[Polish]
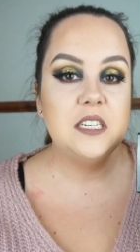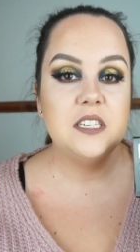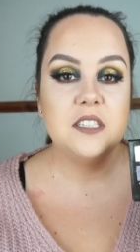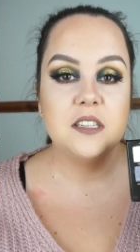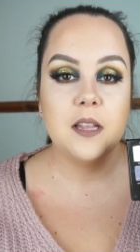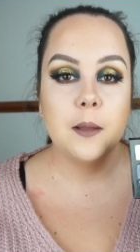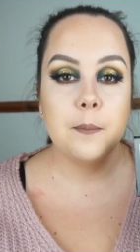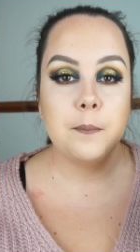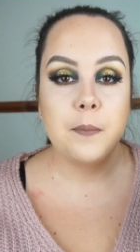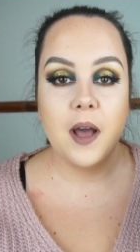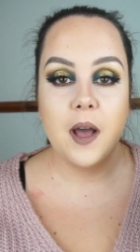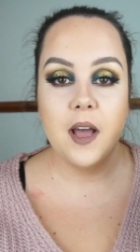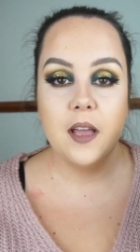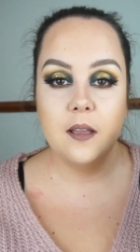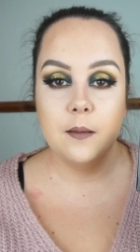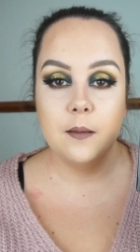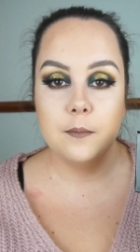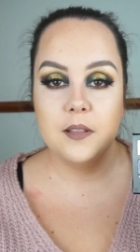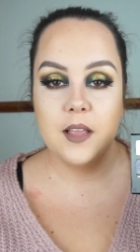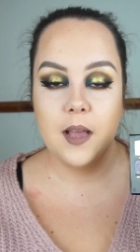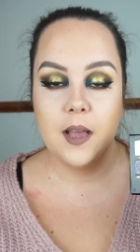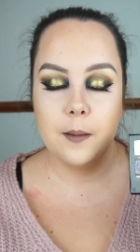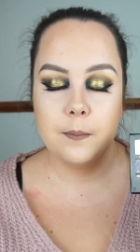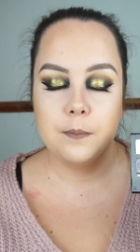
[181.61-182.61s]
że ta,
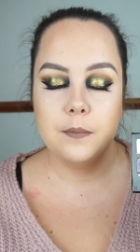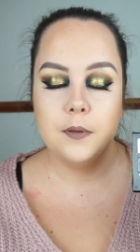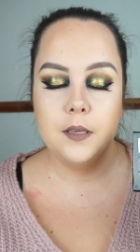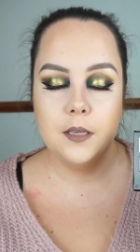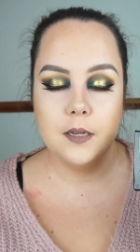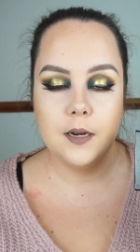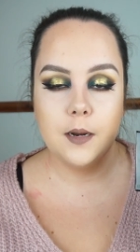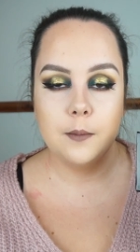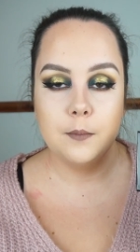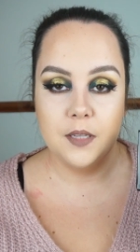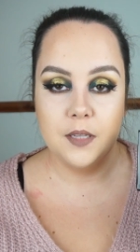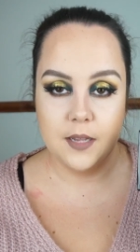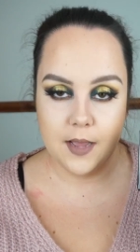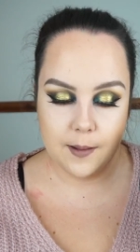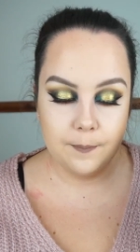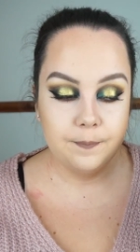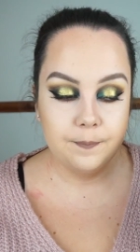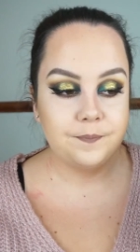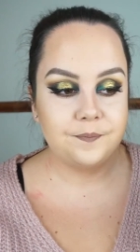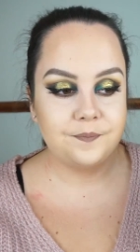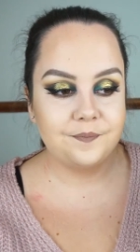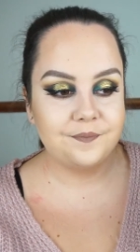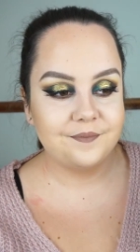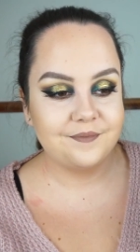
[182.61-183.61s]
ta piramida
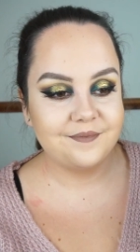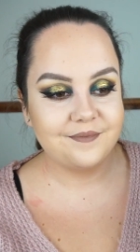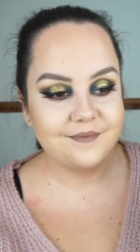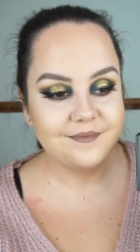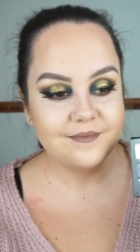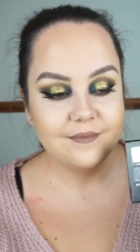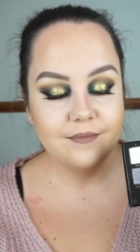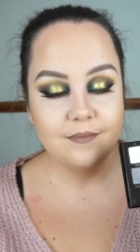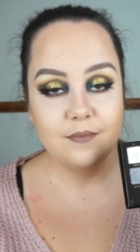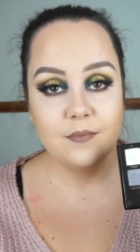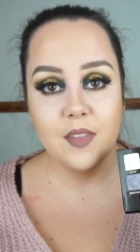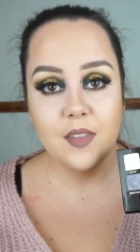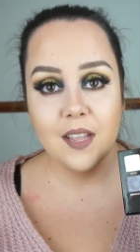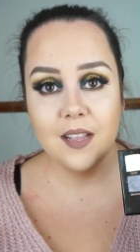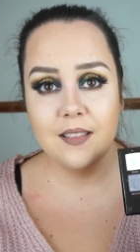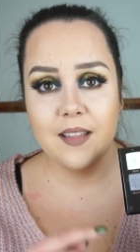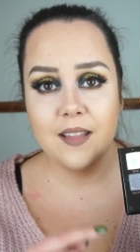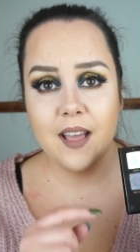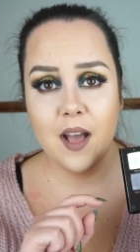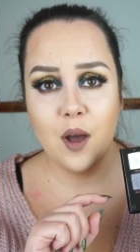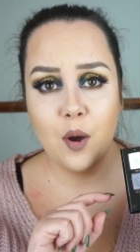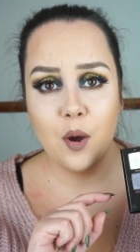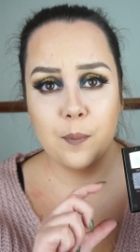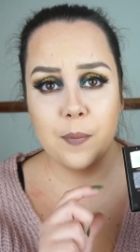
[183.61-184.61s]

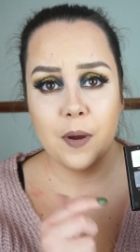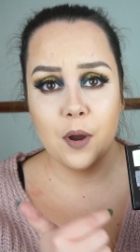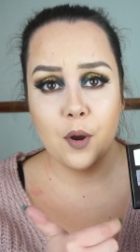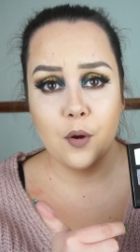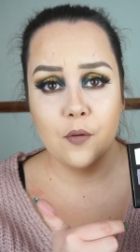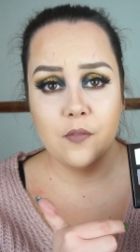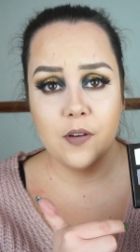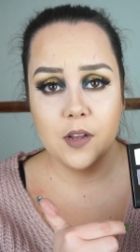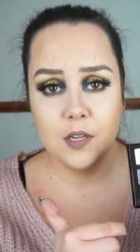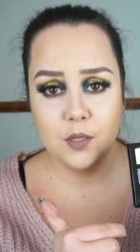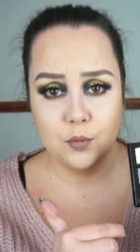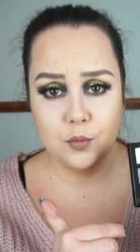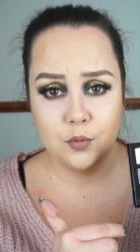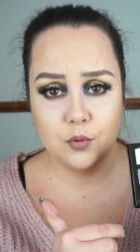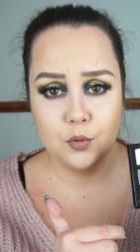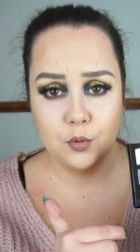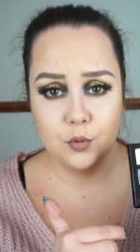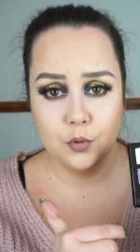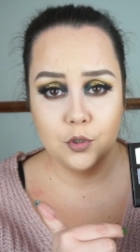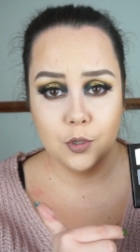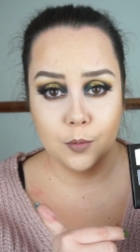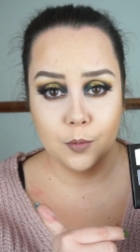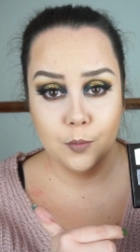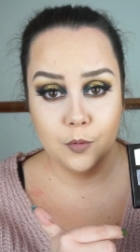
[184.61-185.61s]
na opakowaniu już
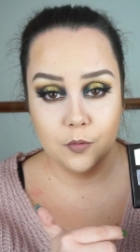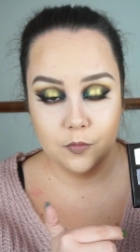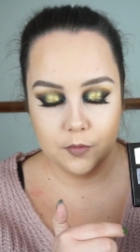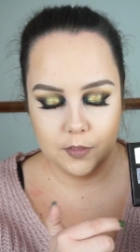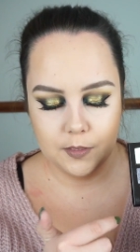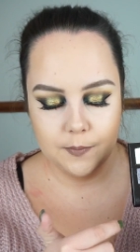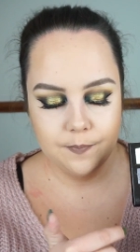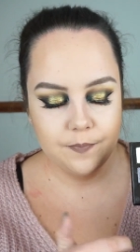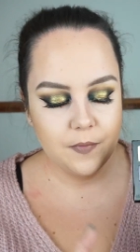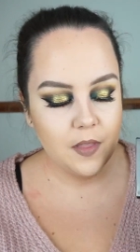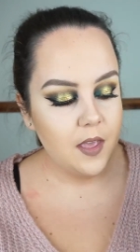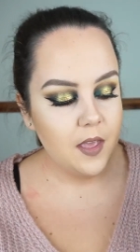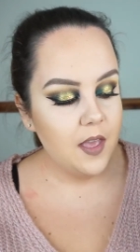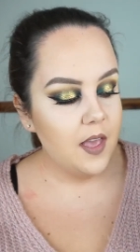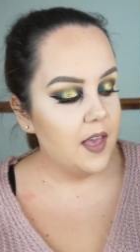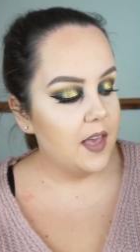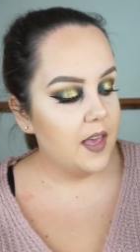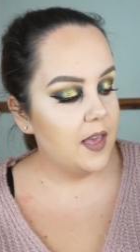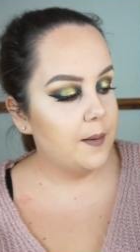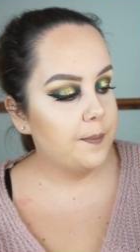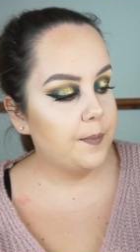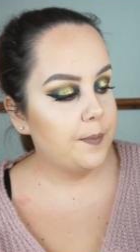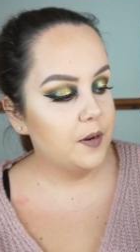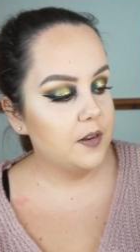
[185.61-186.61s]
dużo mówi,
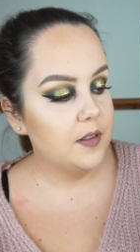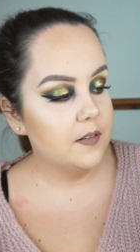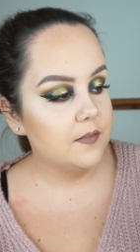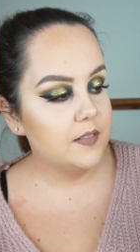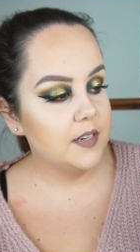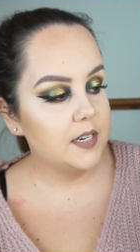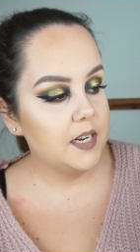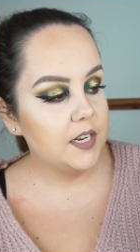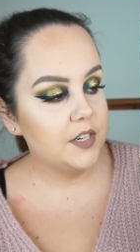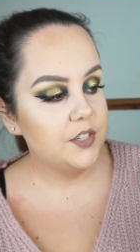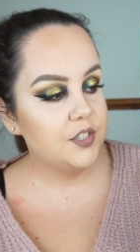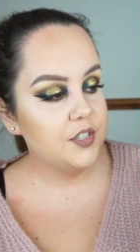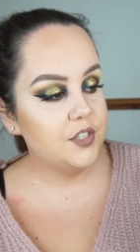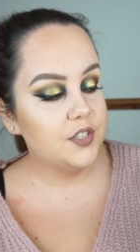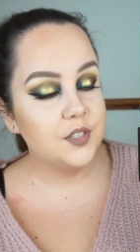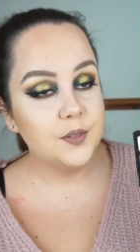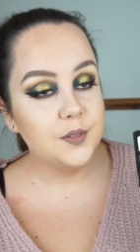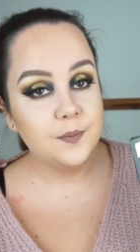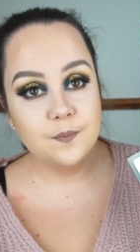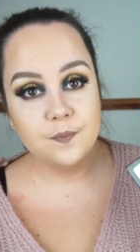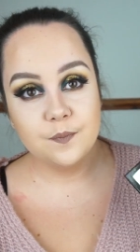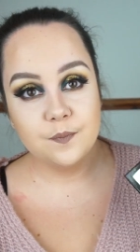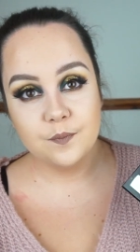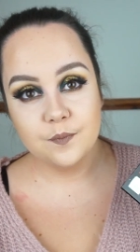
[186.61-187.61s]
e, ponieważ
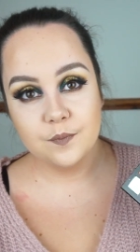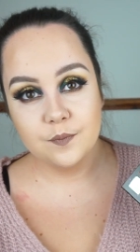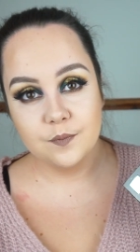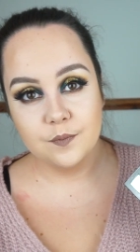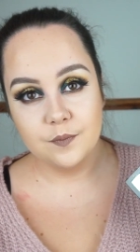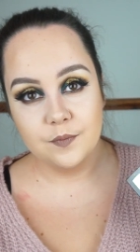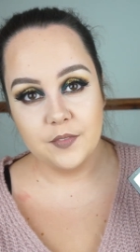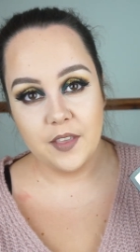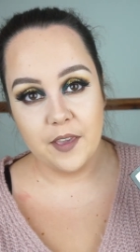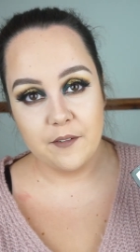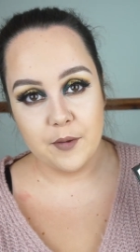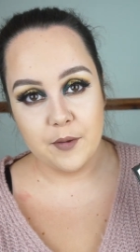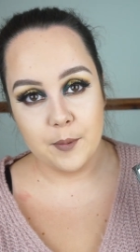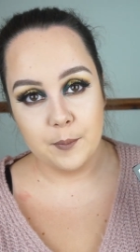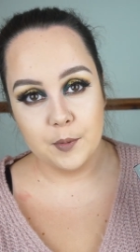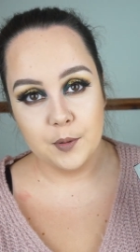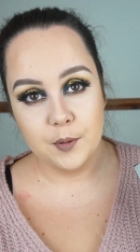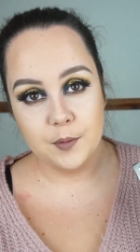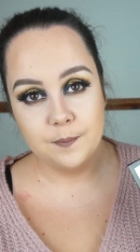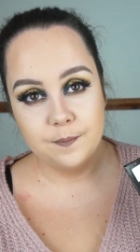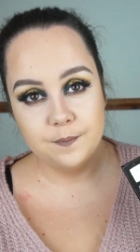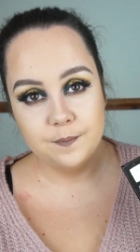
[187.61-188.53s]
nie wiem,